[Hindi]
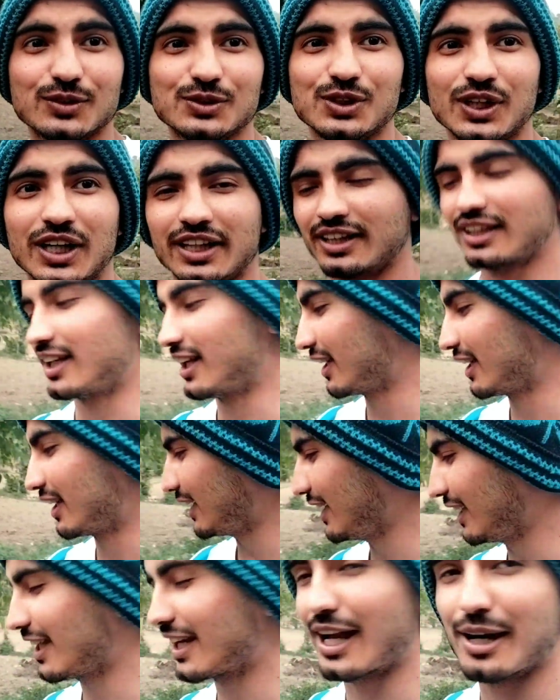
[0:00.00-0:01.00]
को जानते हैं
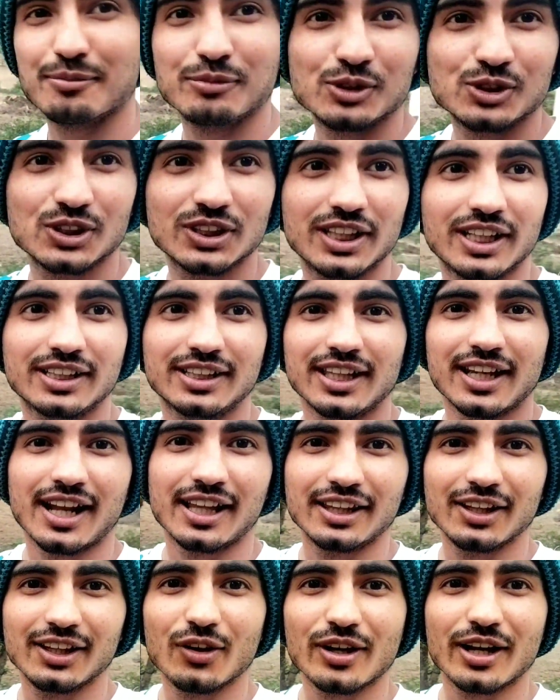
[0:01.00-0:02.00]
कि रामू जी दिखते
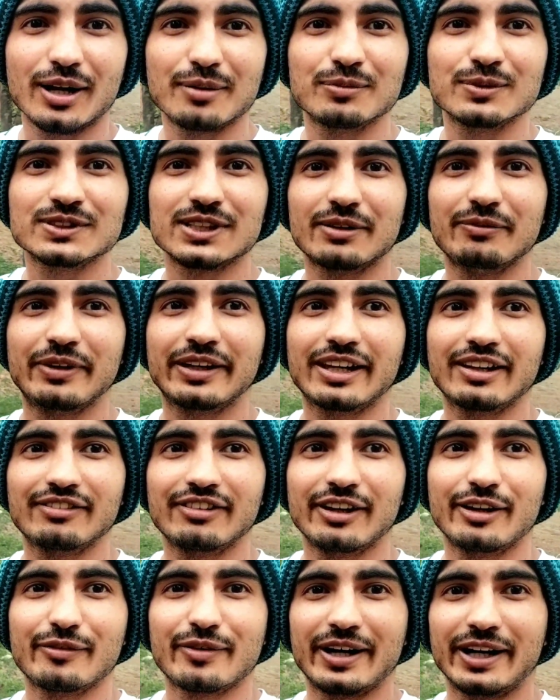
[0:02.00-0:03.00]
रहते हैं और रामू सभी के
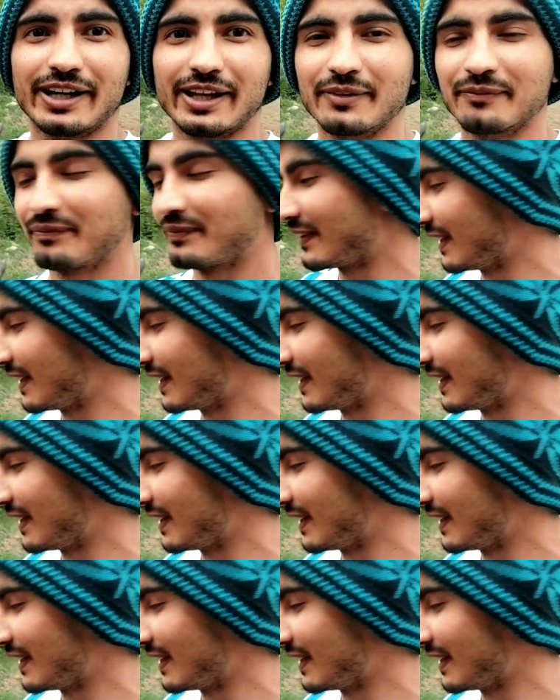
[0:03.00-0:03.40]
फेवरेट हैं